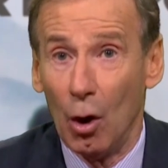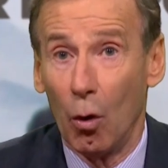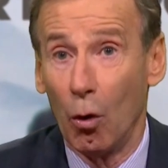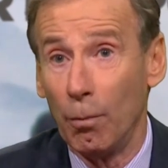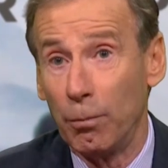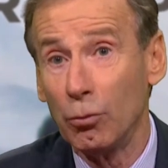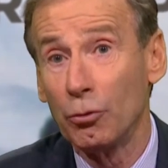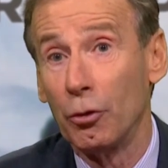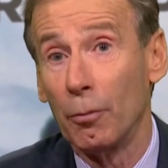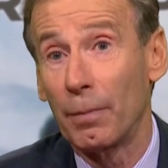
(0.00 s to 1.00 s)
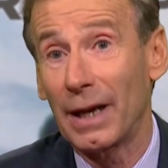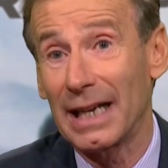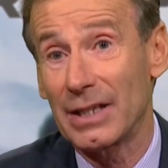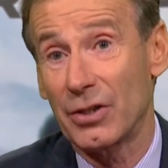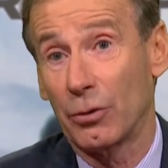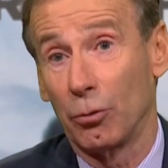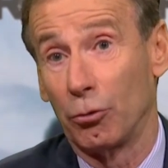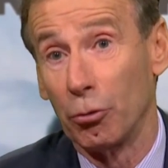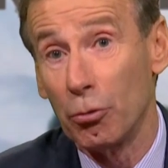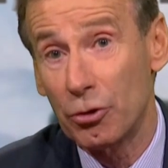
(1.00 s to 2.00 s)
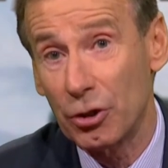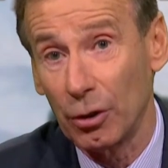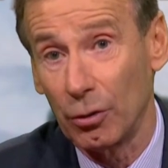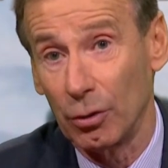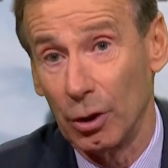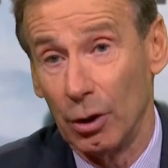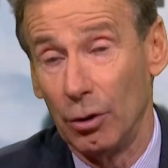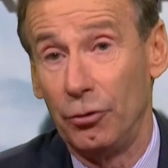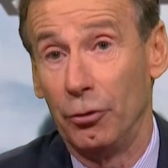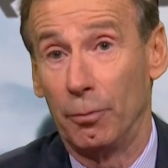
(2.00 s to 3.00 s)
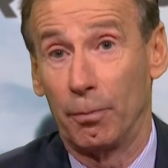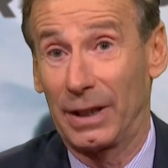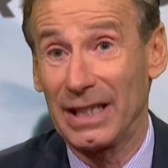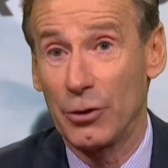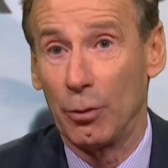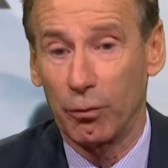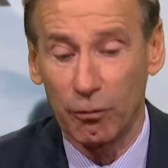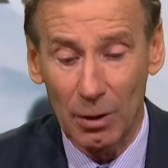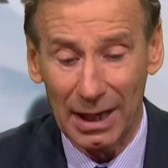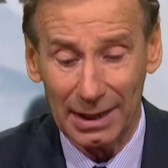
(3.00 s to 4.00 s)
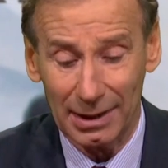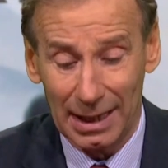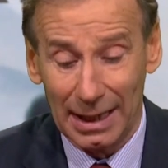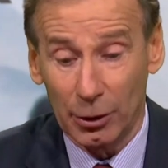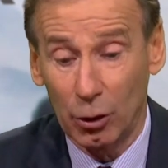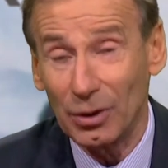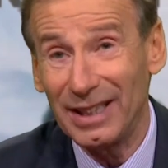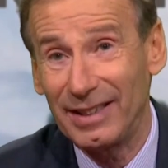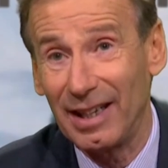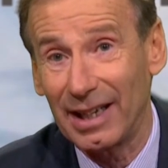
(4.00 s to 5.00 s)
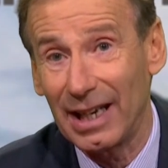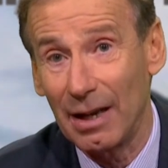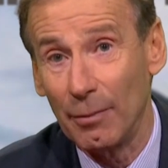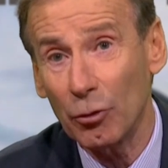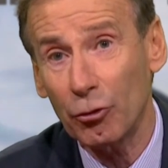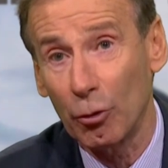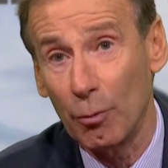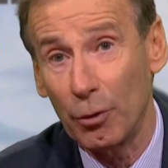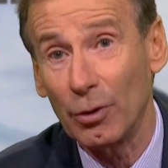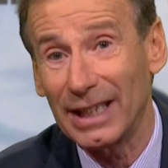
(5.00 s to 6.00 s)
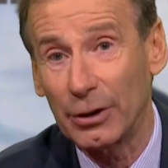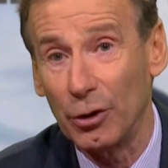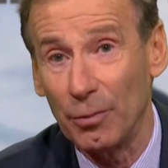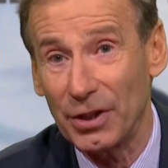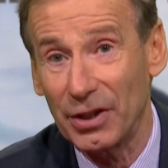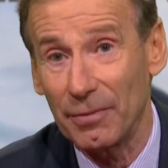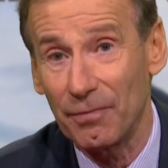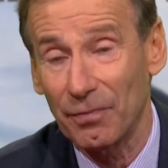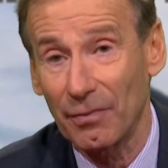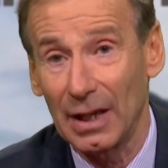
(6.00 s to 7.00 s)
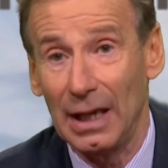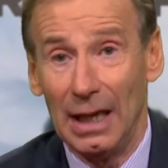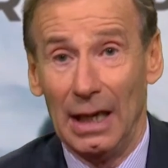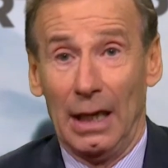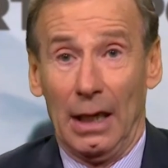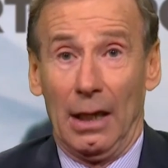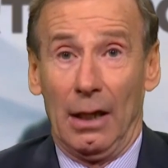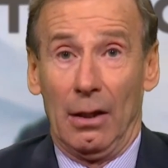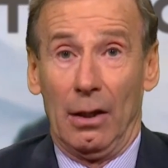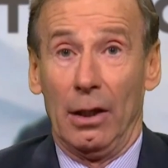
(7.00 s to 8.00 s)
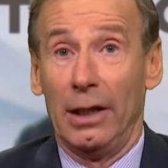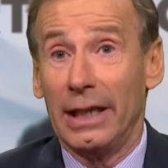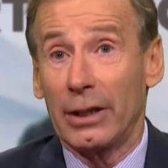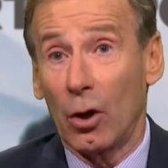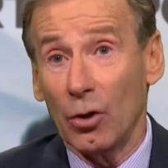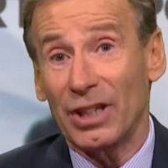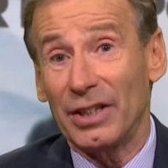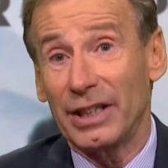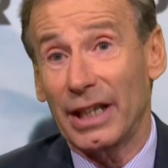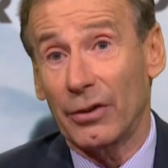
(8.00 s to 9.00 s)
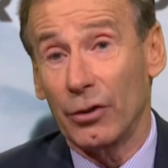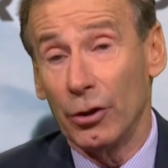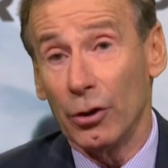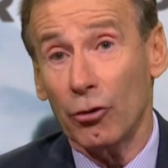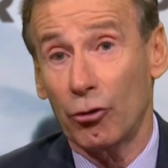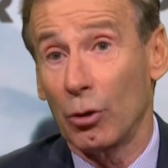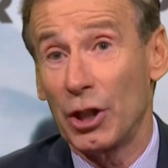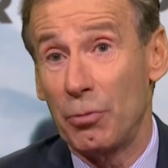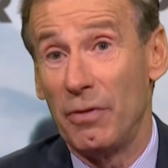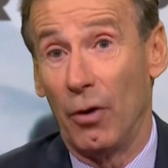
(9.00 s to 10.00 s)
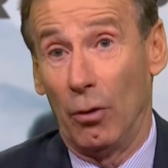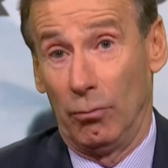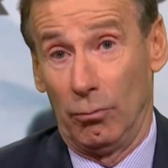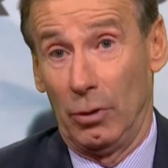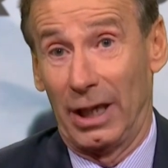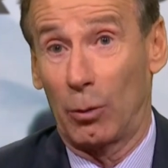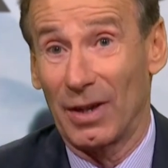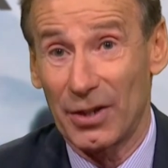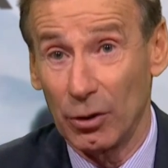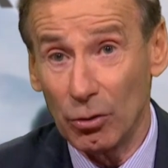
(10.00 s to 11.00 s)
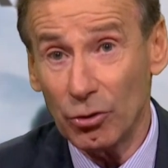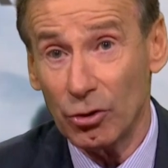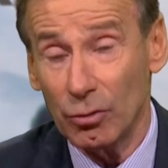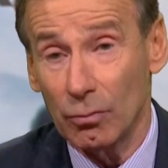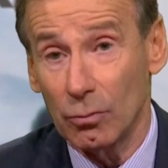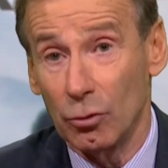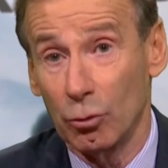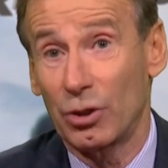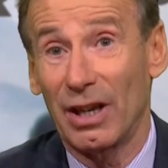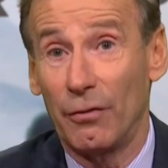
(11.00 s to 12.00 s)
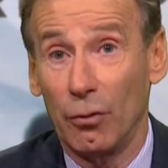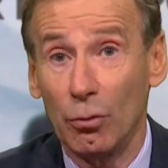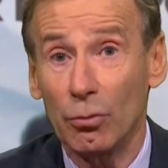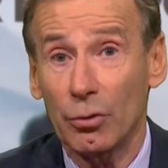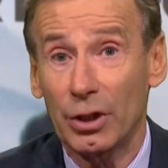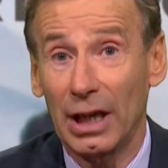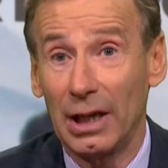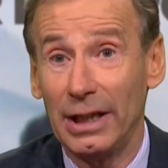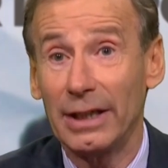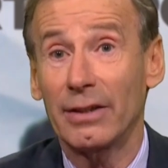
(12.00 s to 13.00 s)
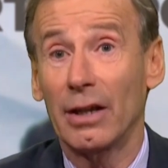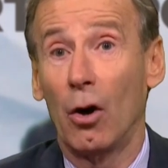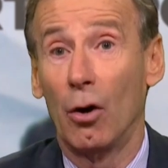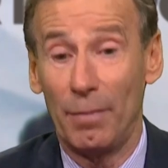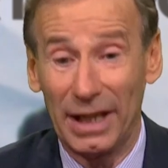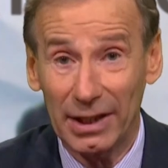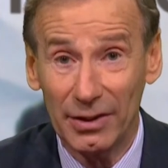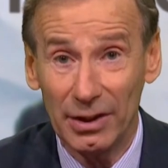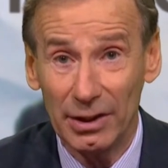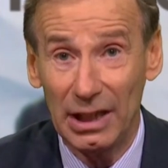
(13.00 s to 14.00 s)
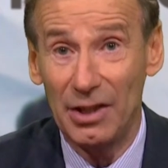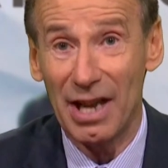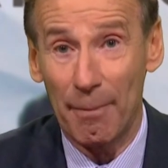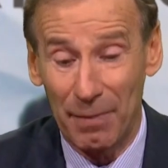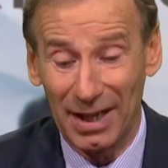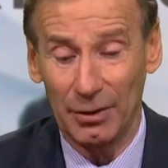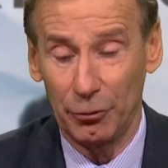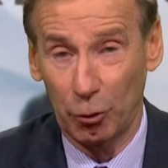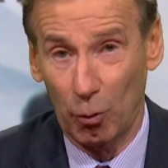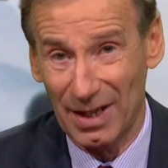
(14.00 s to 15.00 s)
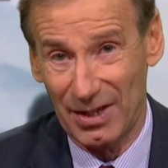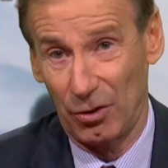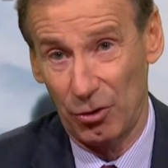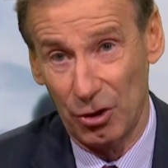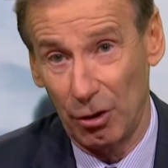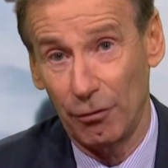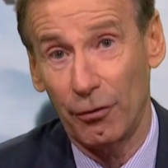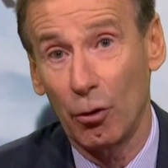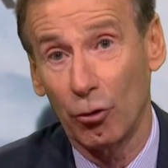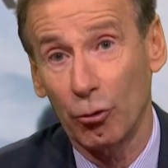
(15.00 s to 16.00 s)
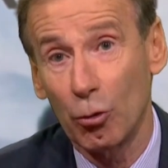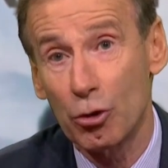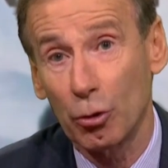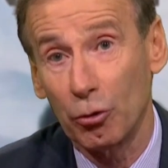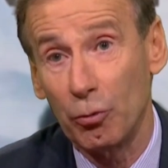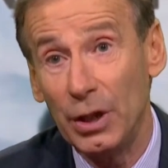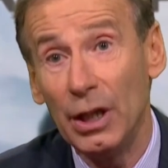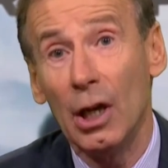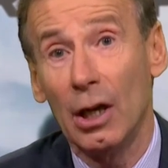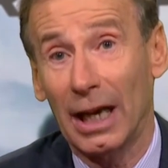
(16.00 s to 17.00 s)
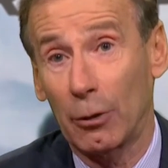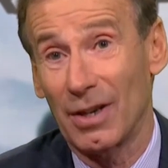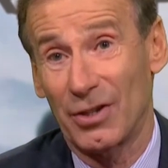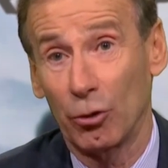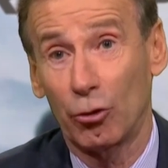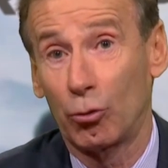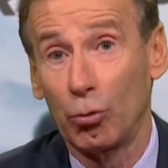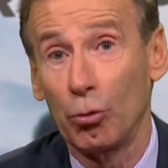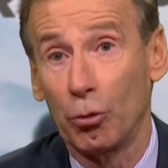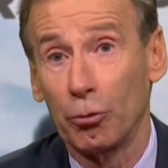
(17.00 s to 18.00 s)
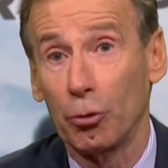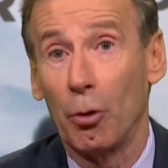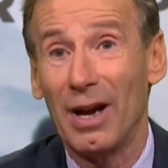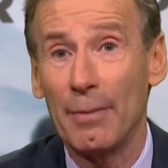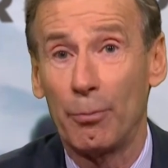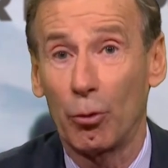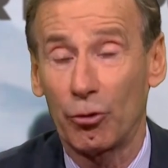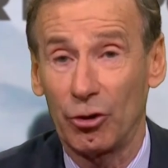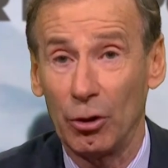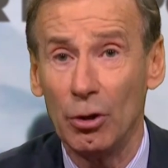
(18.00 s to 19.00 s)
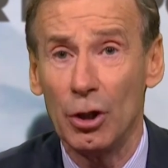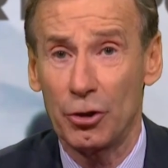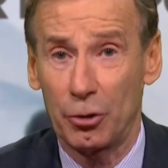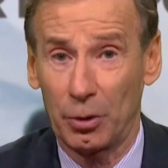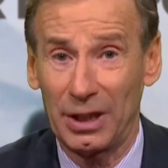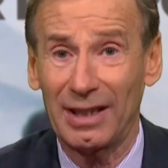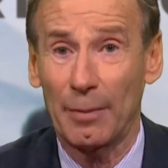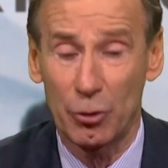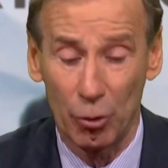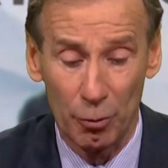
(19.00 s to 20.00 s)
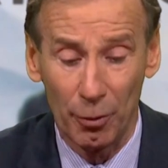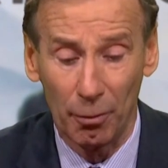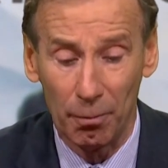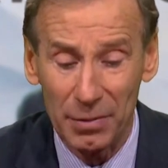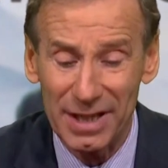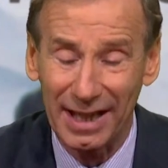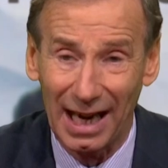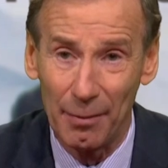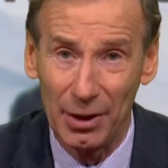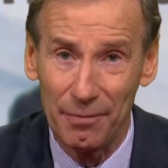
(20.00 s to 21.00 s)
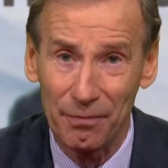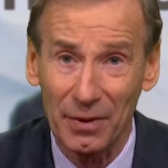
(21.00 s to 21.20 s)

Au bout de presque deux ans de prise de pouvoir, qu'en est-il réellement sur le plan économique Les grands indicateurs sont les suivants. La croissance, nous savons qu'elle est en berne, il n'y a pas de croissance. En France, aujourd'hui, la croissance tourne autour de 1%, ce qui est absolument misérable.